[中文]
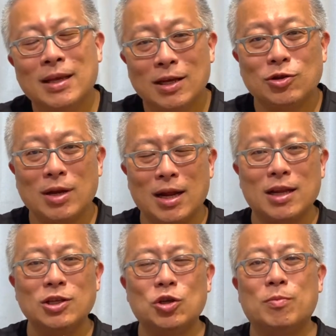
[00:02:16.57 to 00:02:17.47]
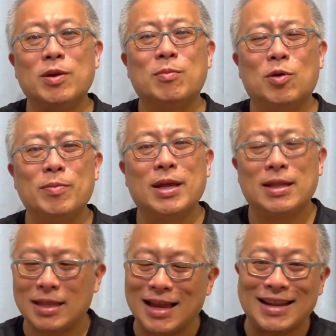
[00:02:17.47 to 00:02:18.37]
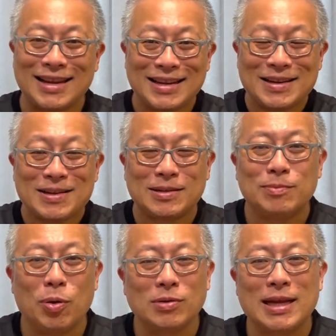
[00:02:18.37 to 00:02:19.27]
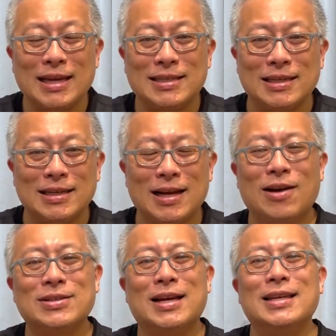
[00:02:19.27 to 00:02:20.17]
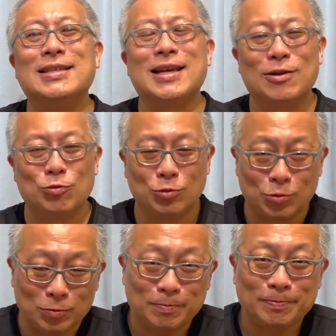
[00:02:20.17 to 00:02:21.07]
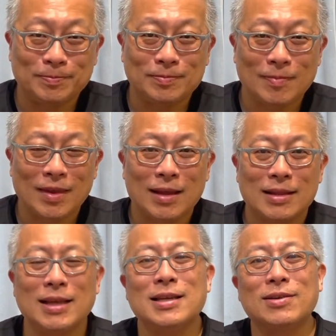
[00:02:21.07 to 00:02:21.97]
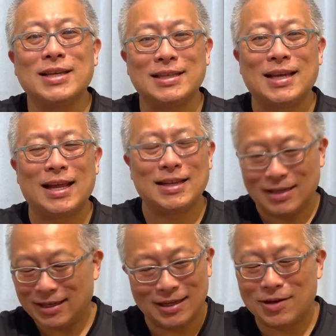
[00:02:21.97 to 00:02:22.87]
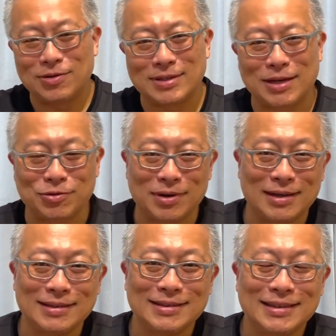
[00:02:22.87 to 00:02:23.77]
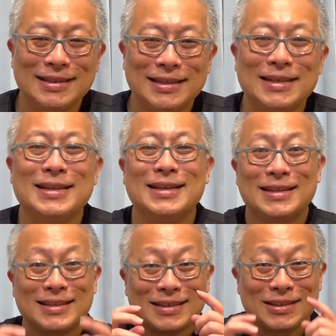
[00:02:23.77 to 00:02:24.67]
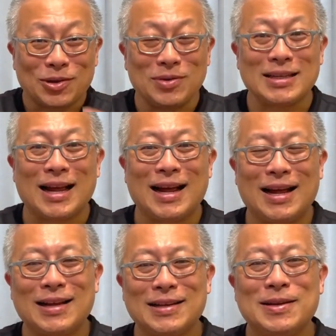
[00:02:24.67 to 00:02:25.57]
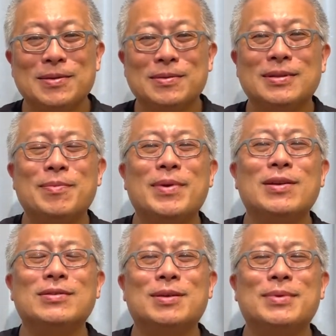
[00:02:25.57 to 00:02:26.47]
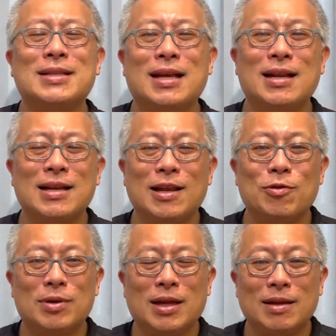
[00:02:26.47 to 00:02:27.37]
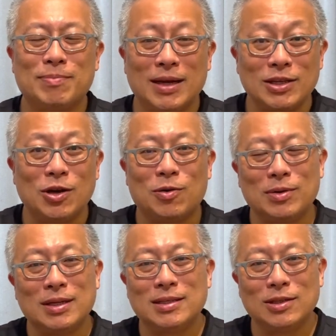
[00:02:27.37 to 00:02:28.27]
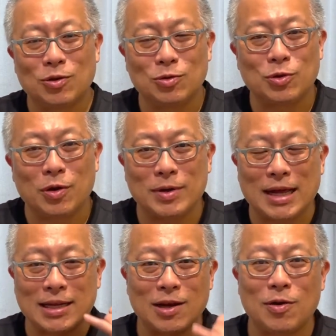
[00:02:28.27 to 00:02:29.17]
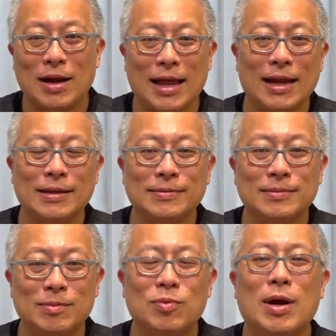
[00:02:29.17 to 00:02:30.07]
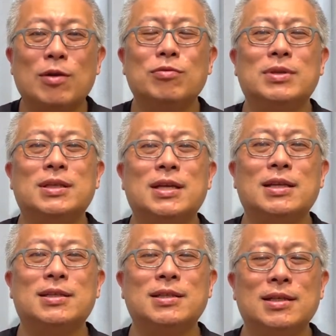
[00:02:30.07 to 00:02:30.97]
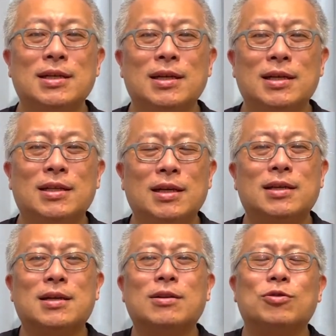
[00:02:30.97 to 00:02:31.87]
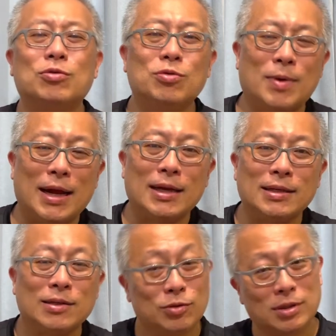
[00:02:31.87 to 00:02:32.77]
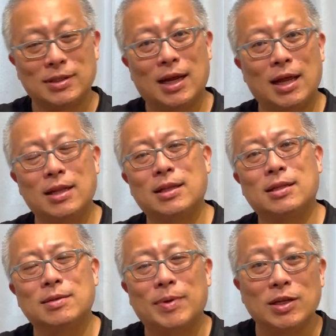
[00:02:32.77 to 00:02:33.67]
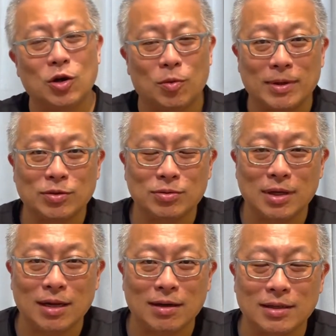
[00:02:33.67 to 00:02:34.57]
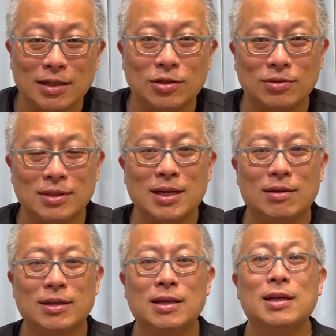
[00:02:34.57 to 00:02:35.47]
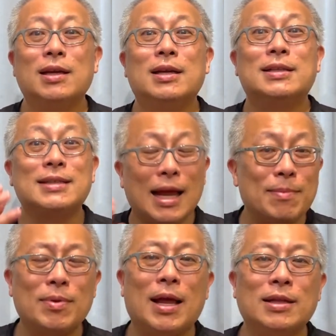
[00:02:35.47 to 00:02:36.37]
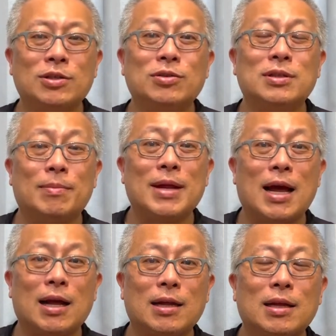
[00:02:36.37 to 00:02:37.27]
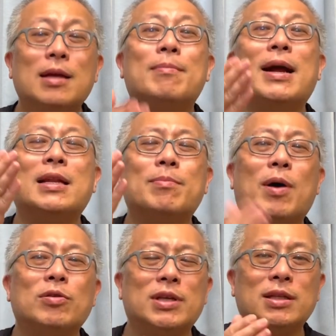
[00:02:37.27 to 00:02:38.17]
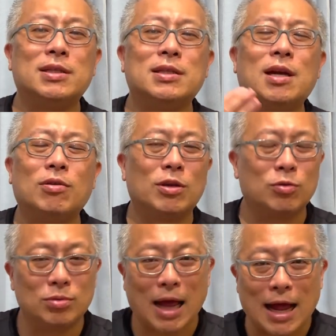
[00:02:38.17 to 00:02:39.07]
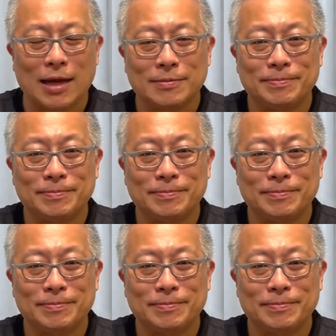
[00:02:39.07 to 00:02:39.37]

虽然很久没有磨面，但碰在一起好像一见如故。但是要借钱以后再说。通常啊。你没有什么常常联络的朋友或者是同学会打电话来，不外乎几件事。第一个找你出去玩，我说成，那朋友嘛，出去聊聊天总是要的。再不然就是怎么样卖你保险直销灵骨塔，